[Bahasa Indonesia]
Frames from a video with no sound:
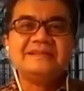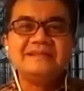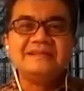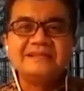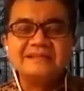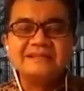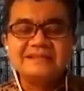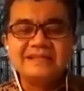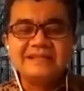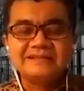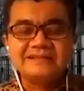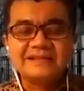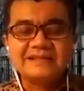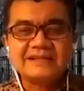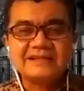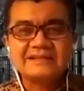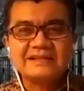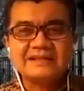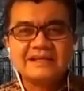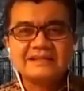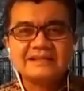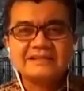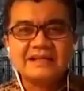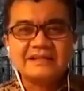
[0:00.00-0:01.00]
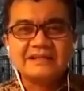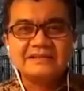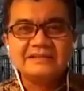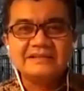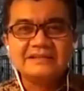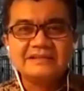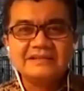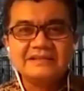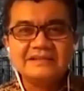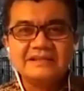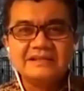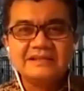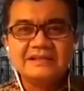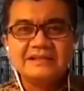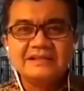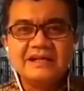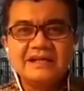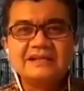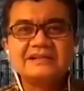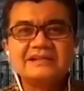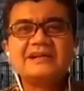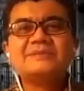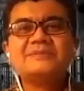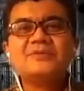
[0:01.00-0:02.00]
Ini yang saya katakan tadi,
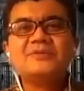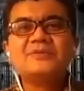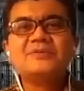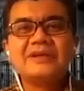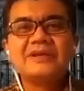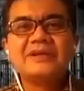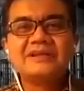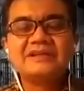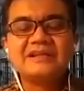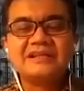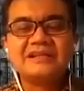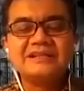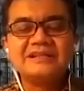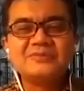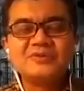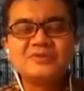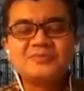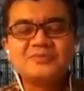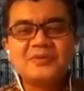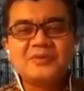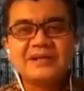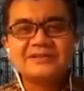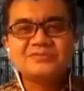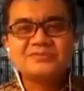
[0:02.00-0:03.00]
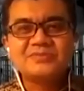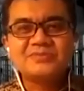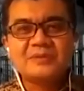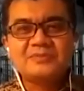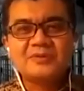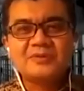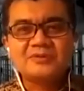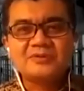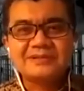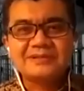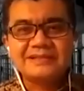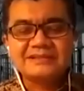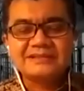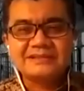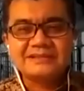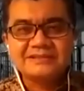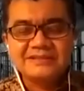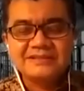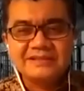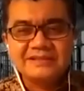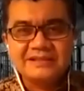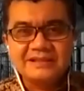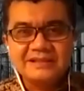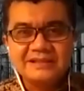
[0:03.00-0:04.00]
adakah kemungkinan ini merupakan sebuah potret
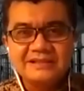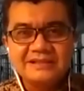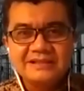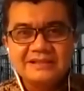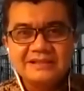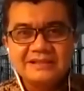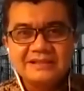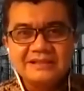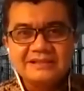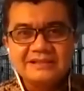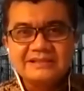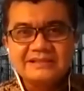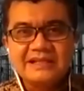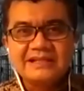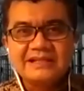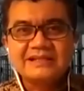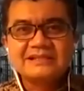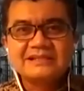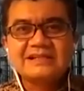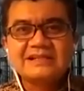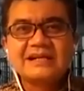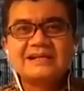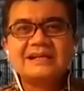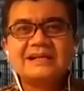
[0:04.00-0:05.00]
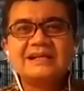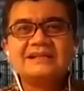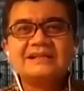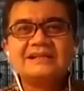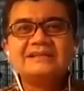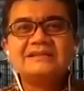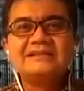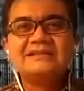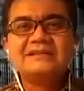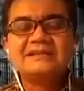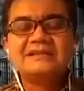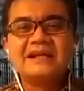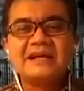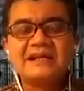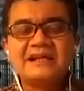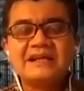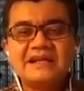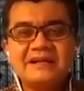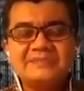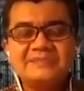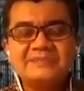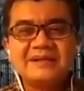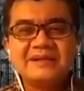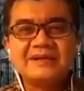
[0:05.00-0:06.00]
kecil dari kegagalan
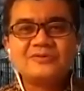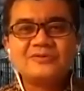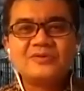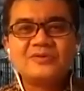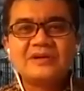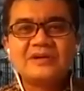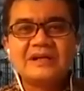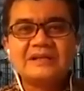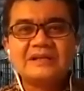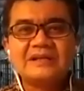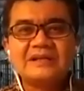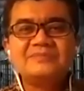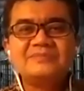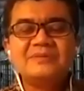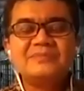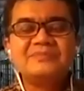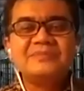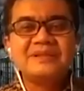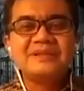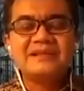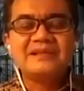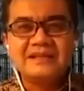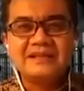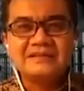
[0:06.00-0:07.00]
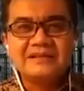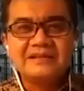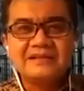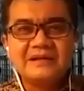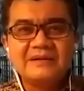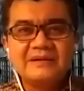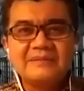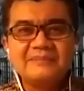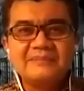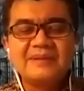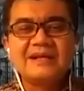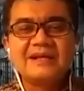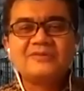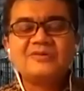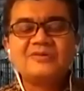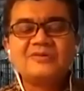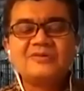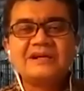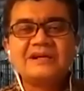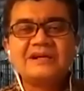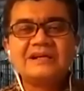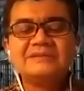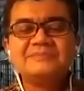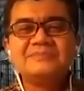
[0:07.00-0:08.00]
negara melakukan pembinaan,
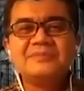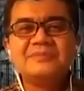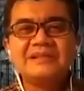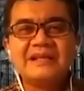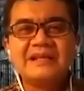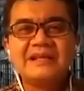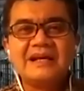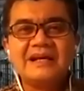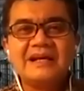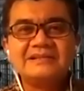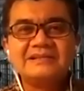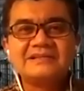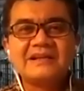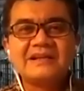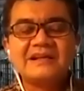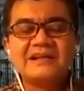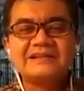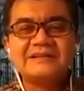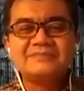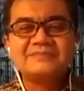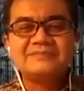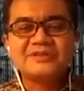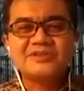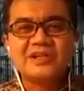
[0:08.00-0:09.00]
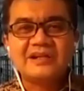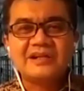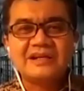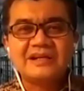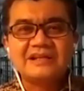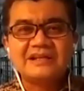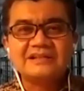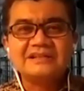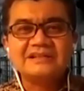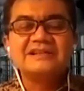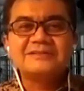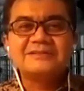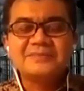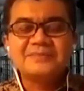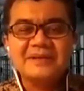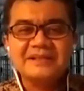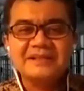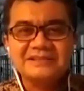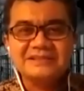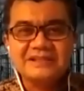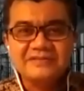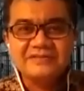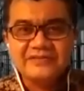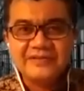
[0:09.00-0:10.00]
melakukan hmm. pembinaan terhadap masyarakat
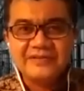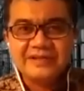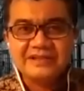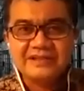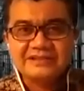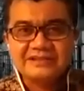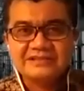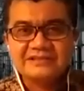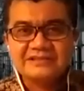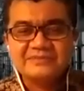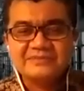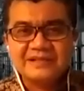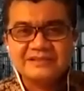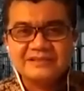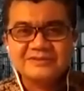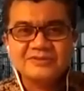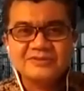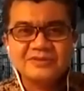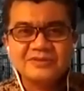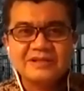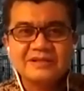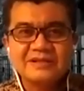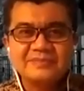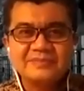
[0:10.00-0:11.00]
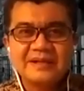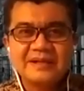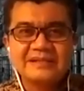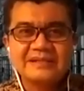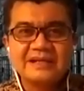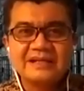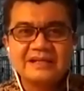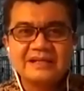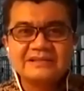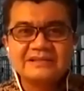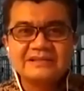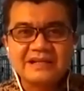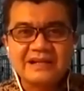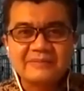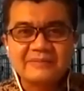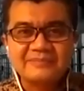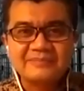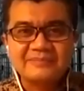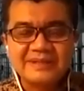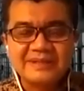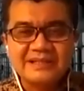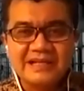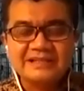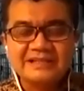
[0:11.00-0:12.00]
spesifik termasuk kepada
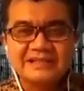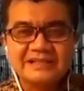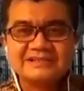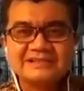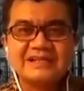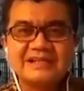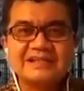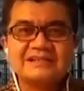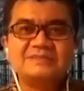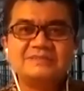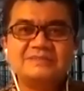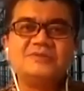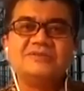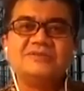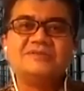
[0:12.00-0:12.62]
narapidana sekalipun.